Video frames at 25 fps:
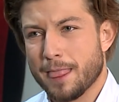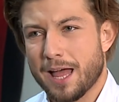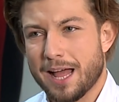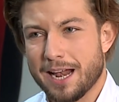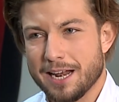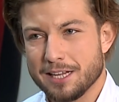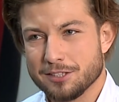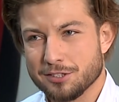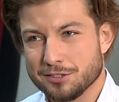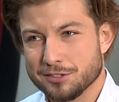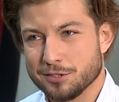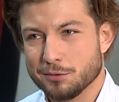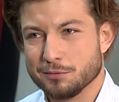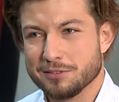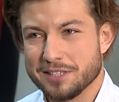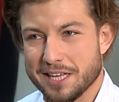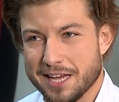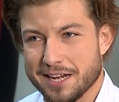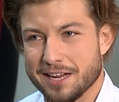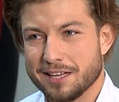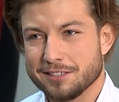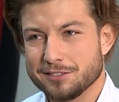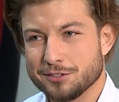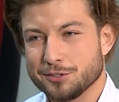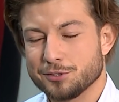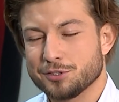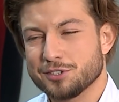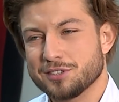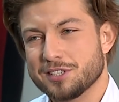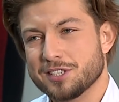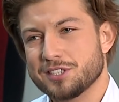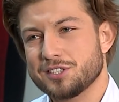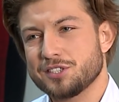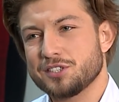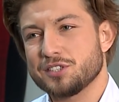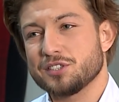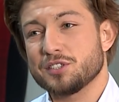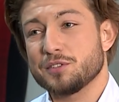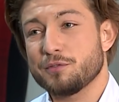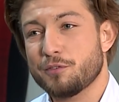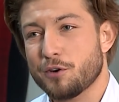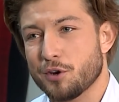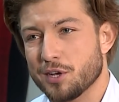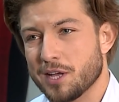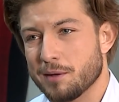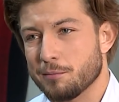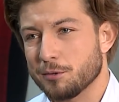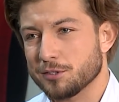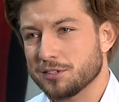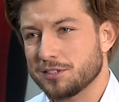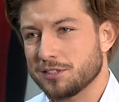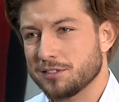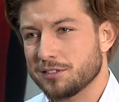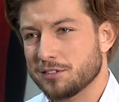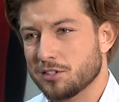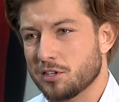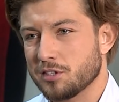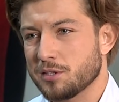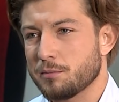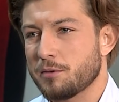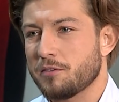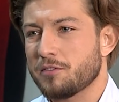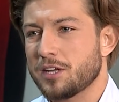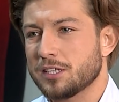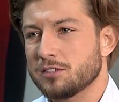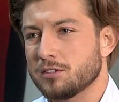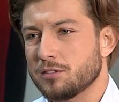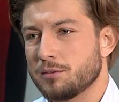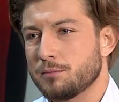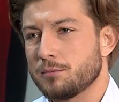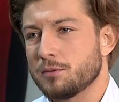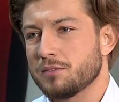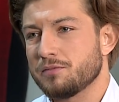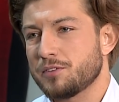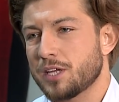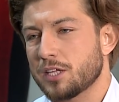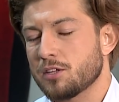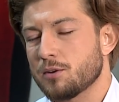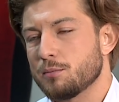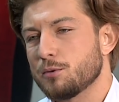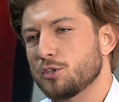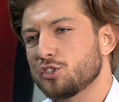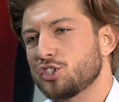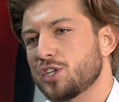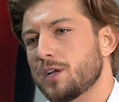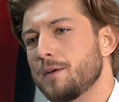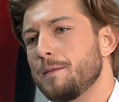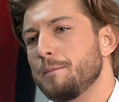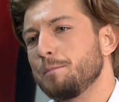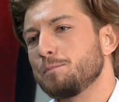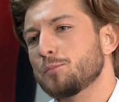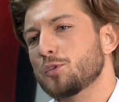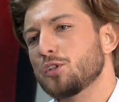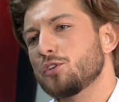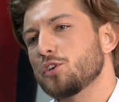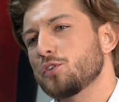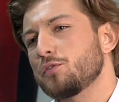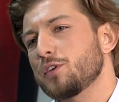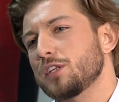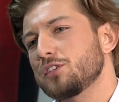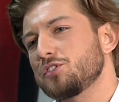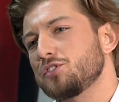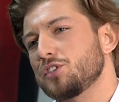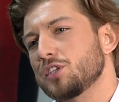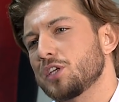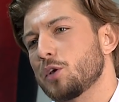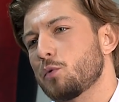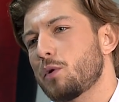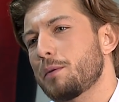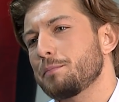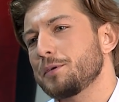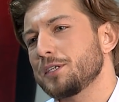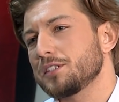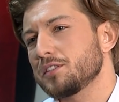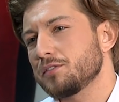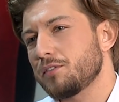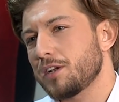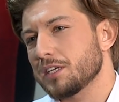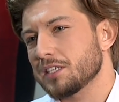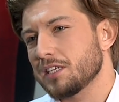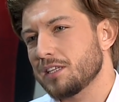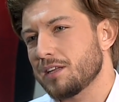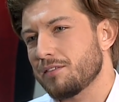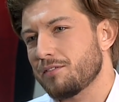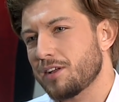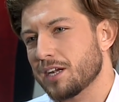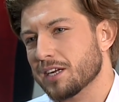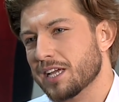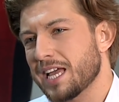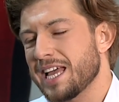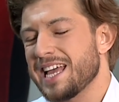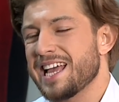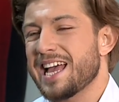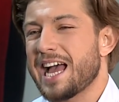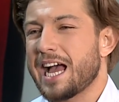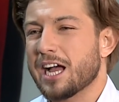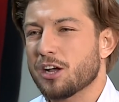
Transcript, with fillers: ale to są teraz już też twoje mocne strony, bo wiadomo, wiadomo, że to doświadczenie łapiesz z walki na walkę,